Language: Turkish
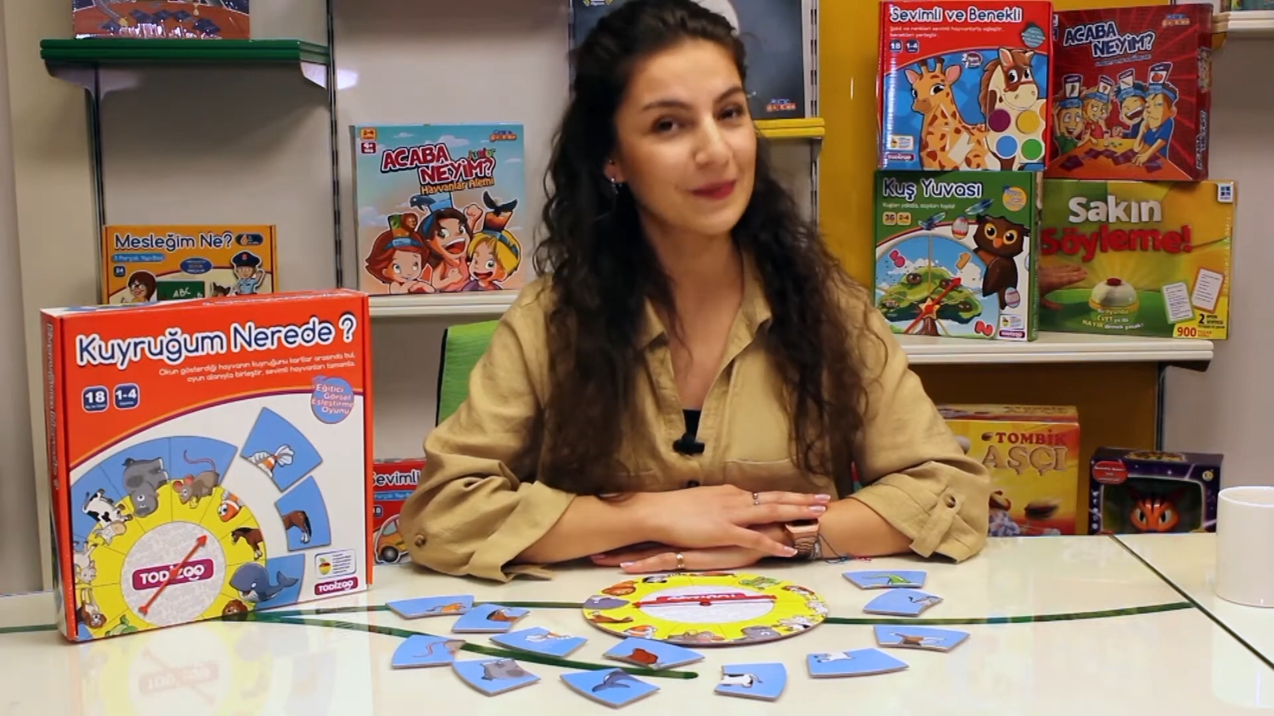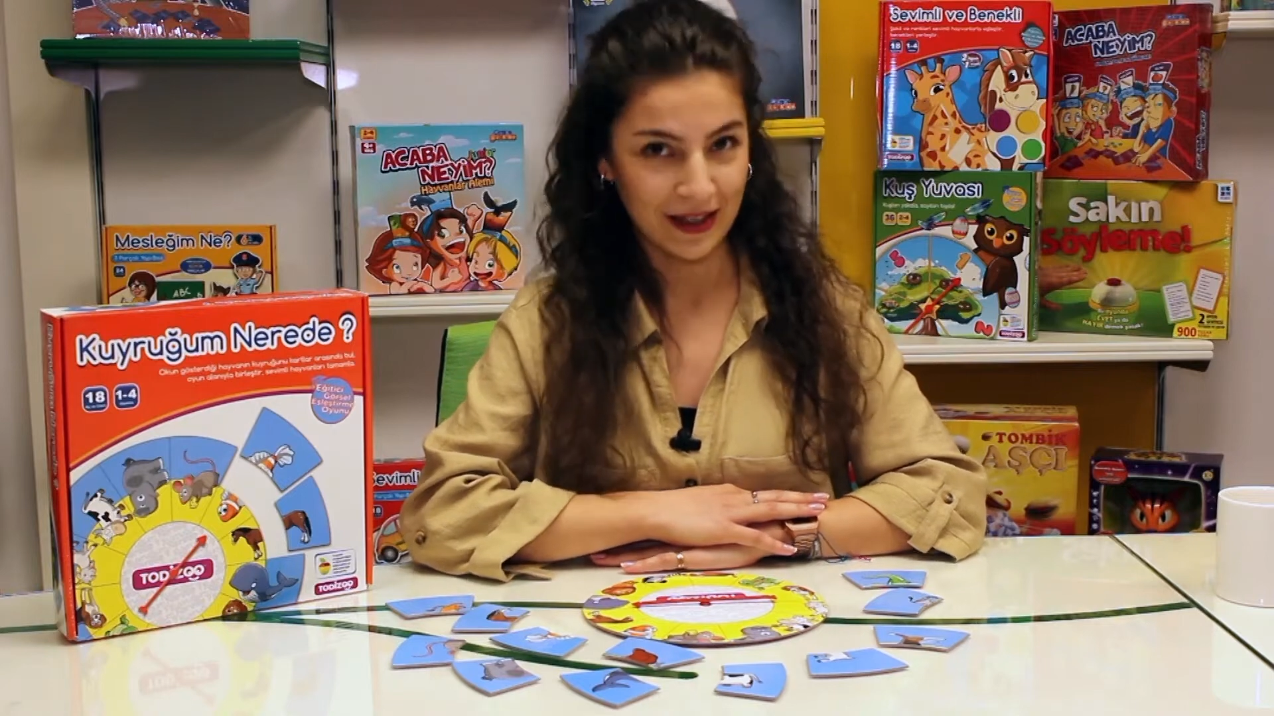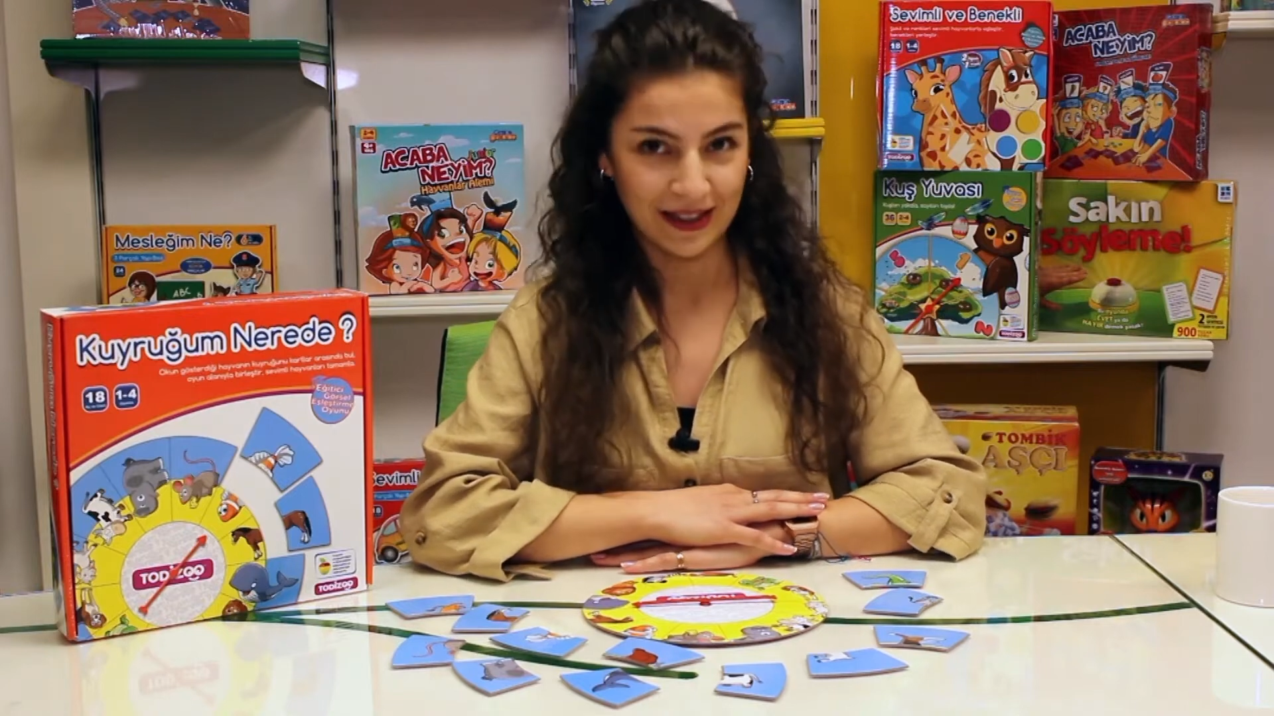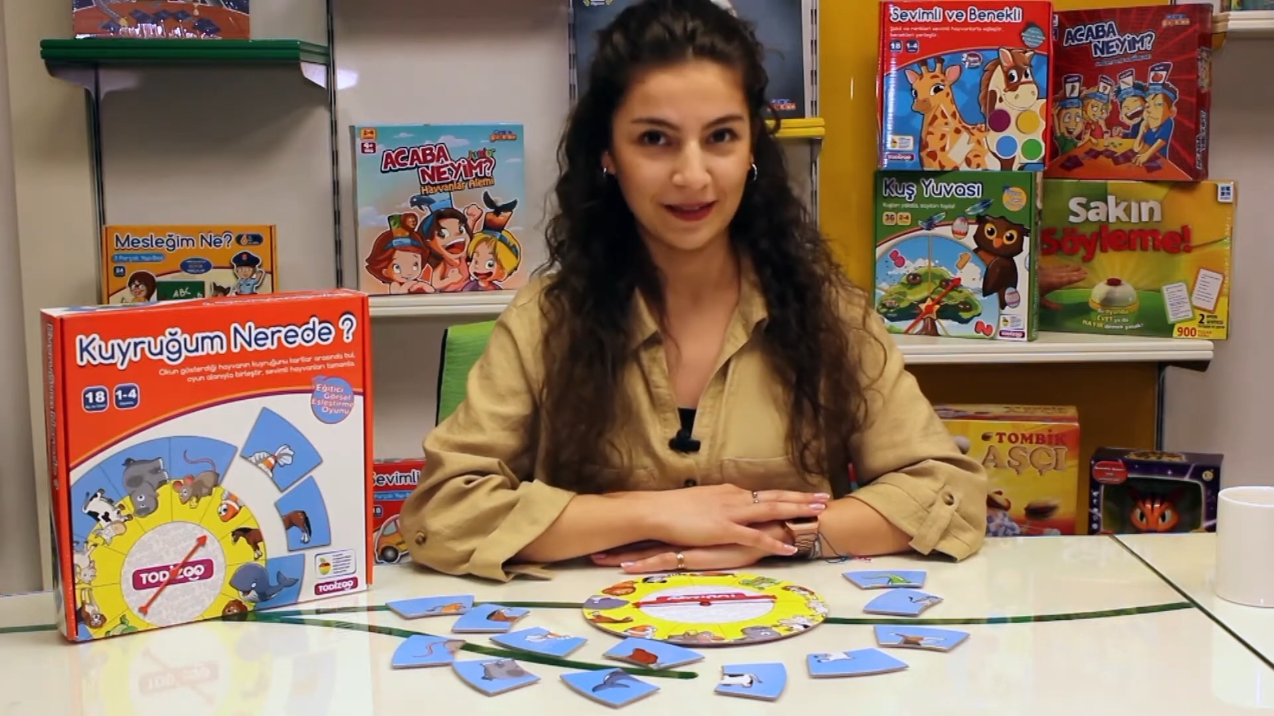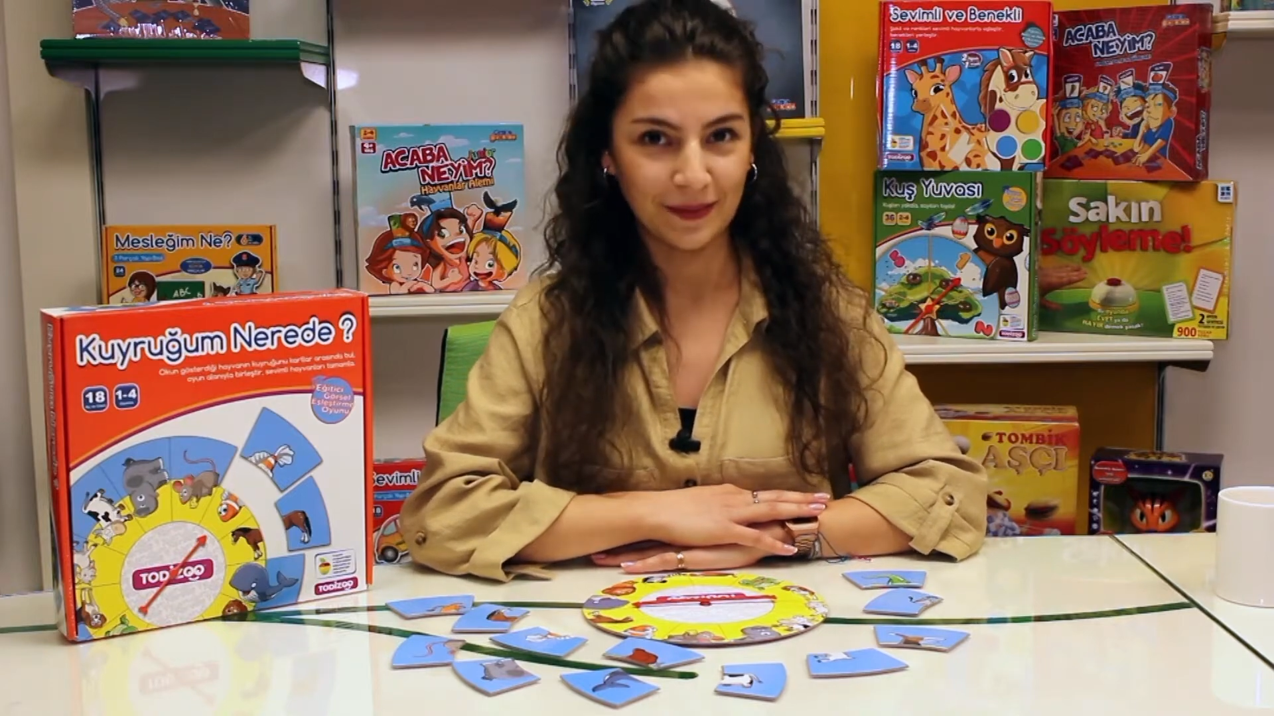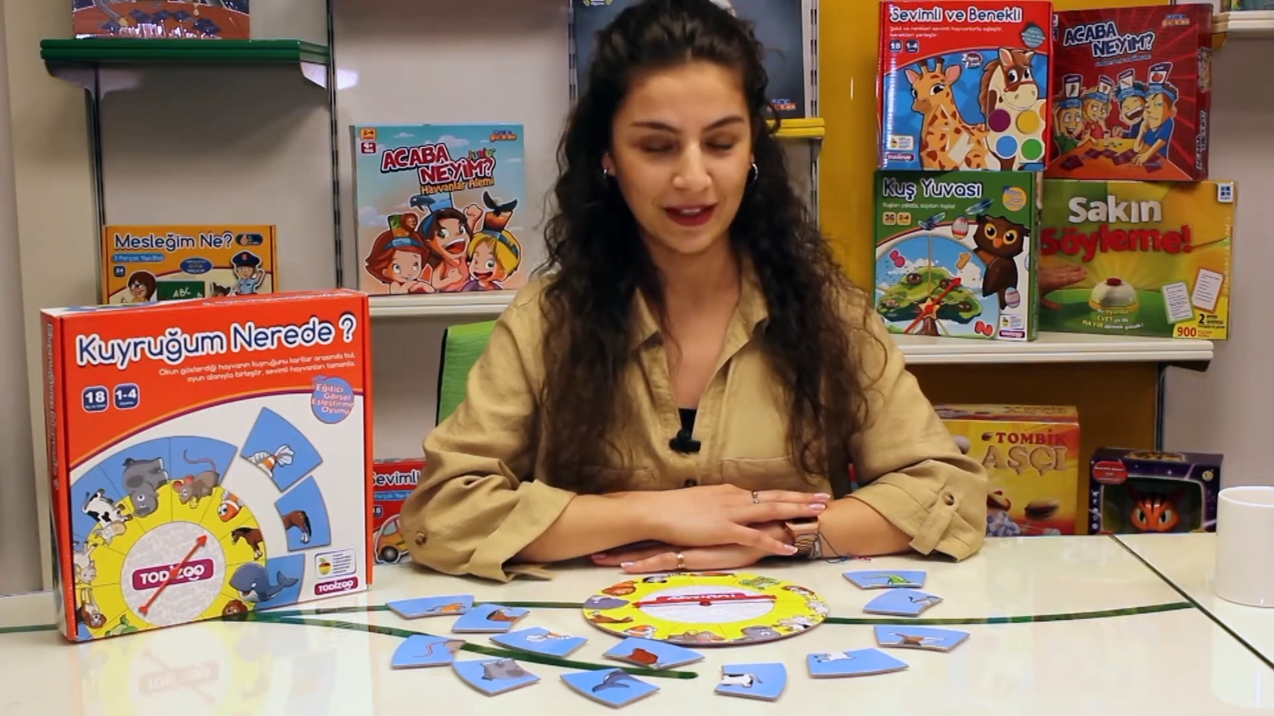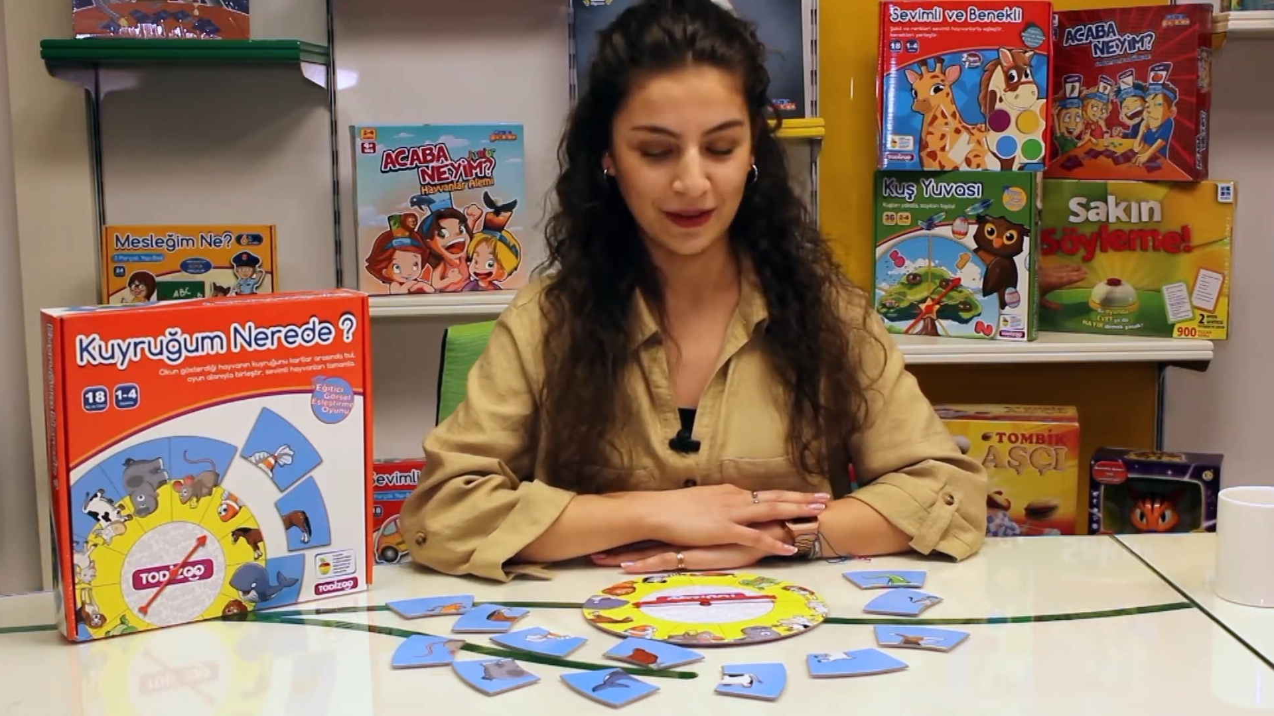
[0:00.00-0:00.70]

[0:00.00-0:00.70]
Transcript: bahsetmek